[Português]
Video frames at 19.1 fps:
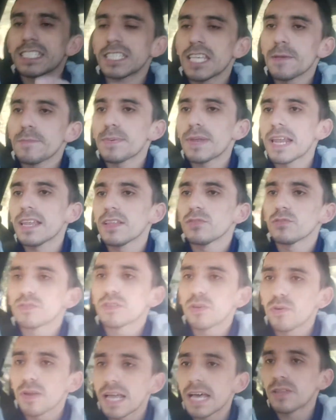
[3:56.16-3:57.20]
sempre ali do
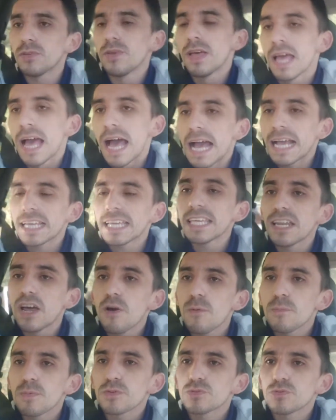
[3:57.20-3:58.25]
teu lado. Aqui
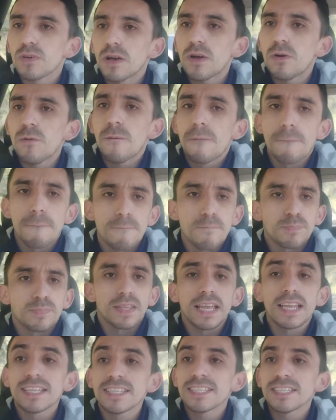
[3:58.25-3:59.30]
não, pessoal,
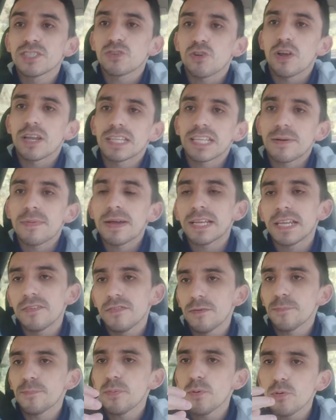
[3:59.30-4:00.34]
eles escolhem dar mais
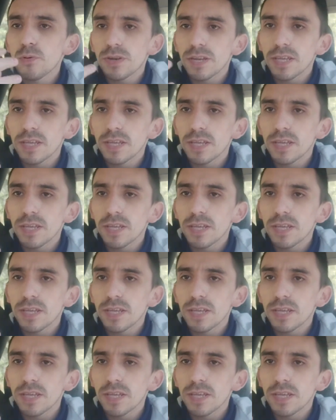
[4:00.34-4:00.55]
livre. Por